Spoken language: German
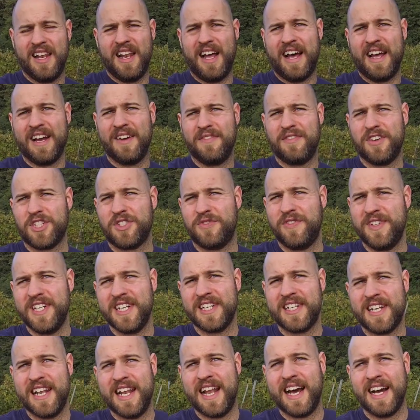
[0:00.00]
Leider
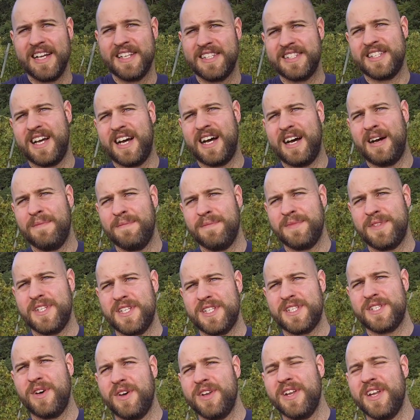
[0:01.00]
verschwindet langsam die
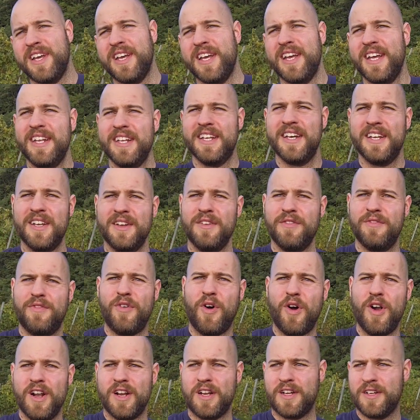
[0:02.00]
Sonne hinter den
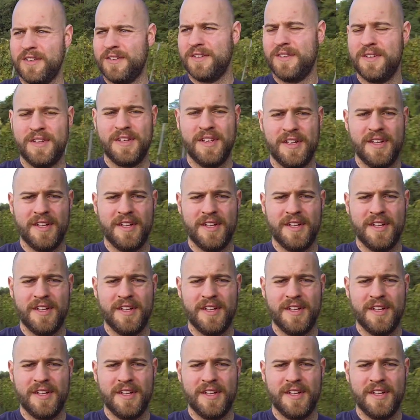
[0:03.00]
Wolken.